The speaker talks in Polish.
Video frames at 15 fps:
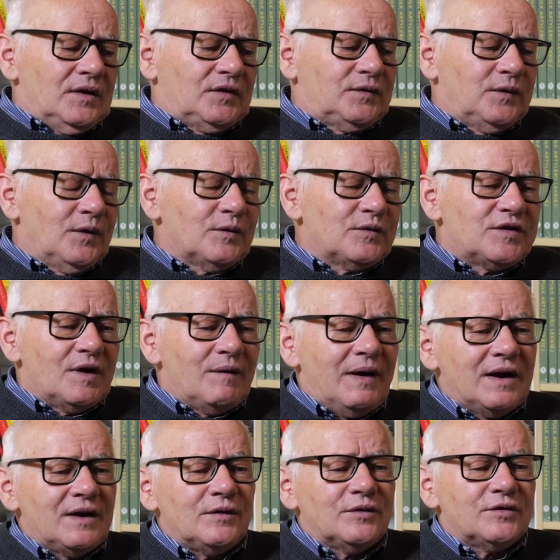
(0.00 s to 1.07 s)
swoją
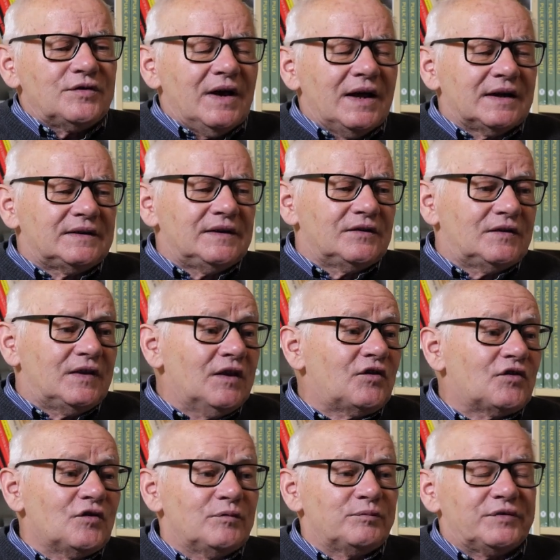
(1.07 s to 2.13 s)
działalność
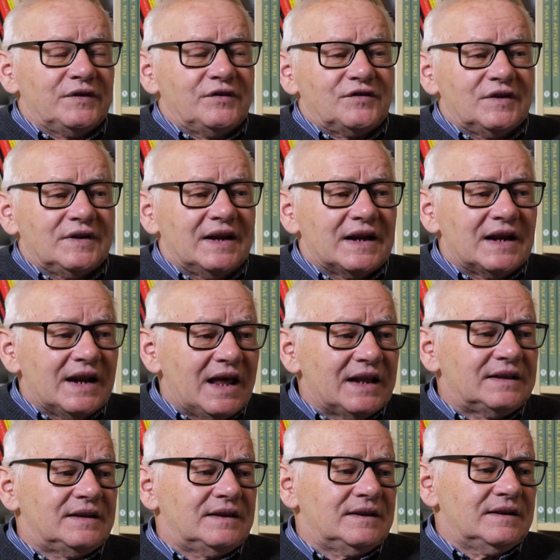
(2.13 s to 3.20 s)
artystyczną przez szereg
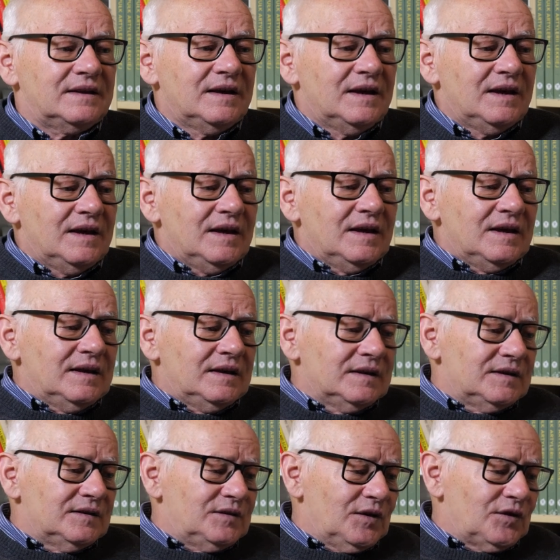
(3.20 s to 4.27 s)
lat,
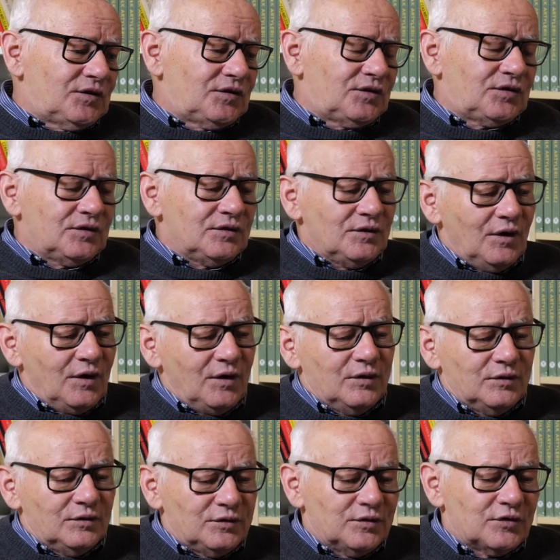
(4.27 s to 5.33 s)
gdyż
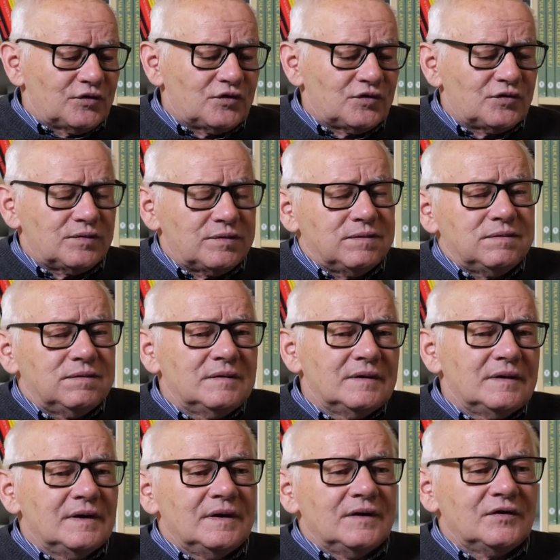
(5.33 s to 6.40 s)
no już
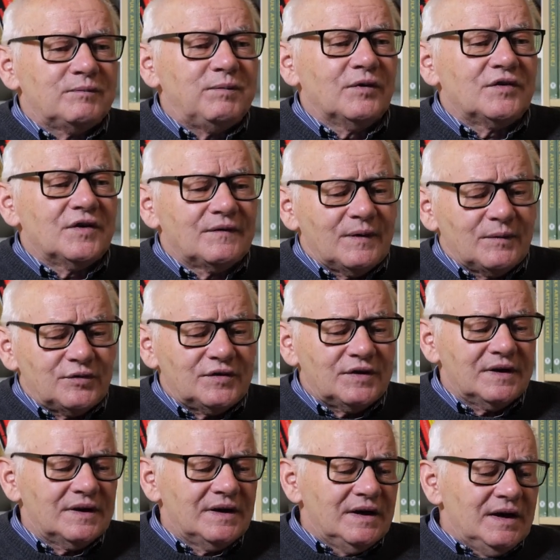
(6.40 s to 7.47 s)
spodziewał
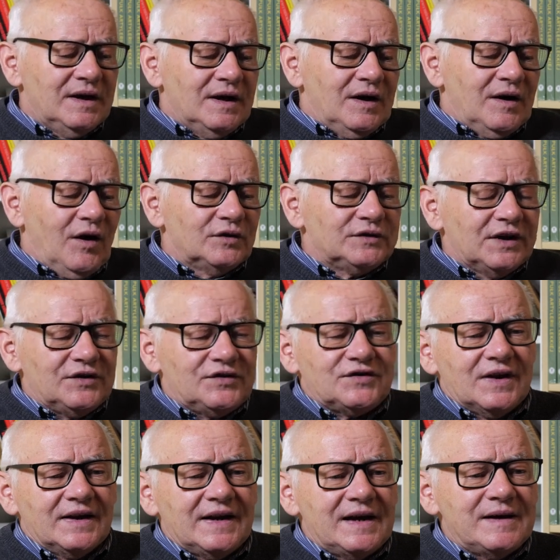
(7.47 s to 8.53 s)
się
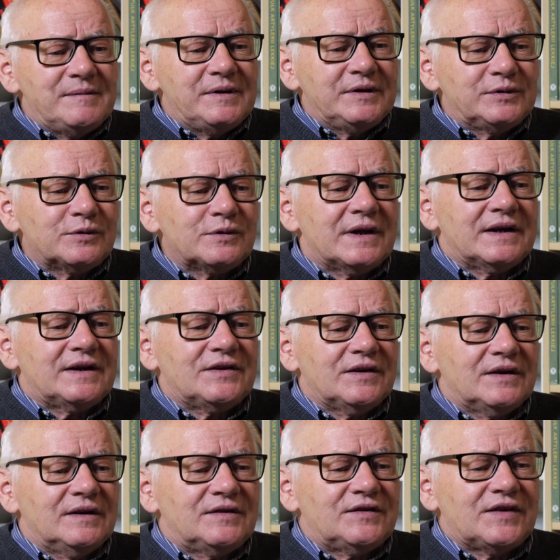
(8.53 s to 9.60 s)
odejścia na emeryturę,
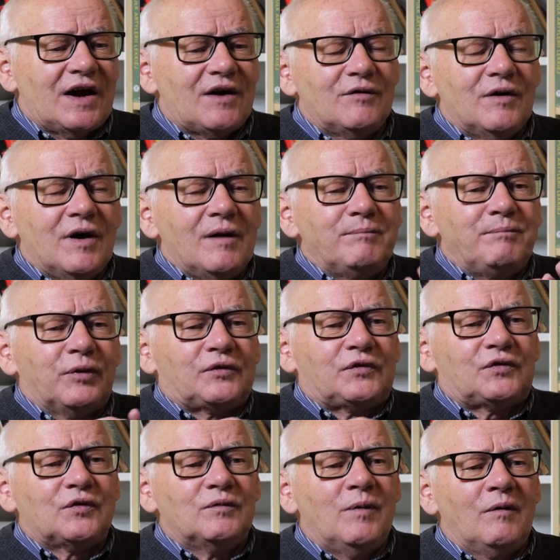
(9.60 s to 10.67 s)
chciał
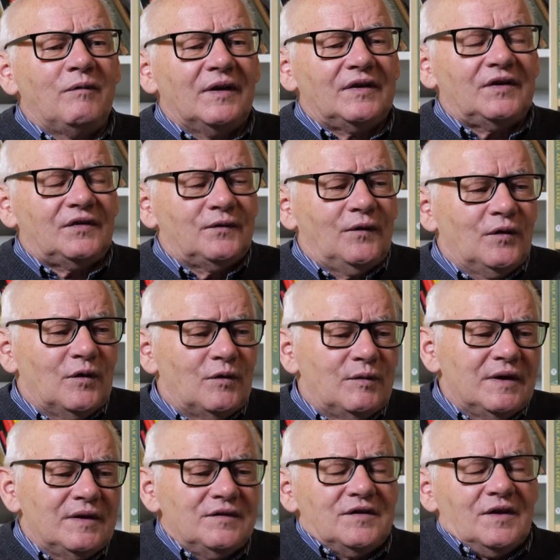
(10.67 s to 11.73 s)
podsumować swoją
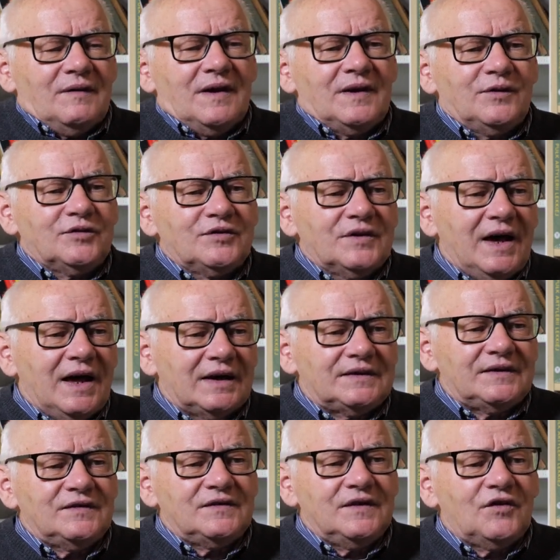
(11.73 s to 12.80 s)
działalność
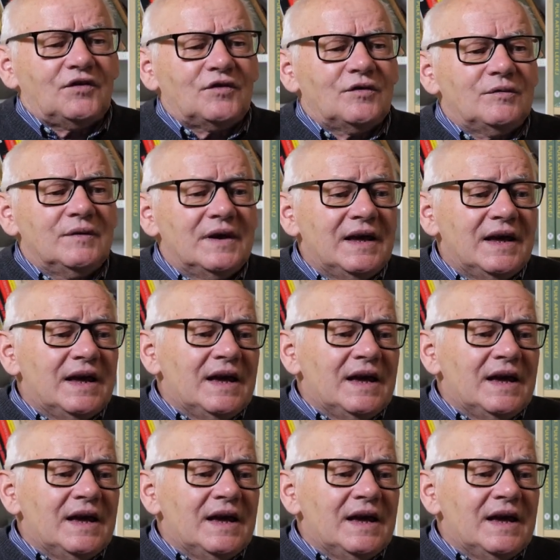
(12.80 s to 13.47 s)
artystyczną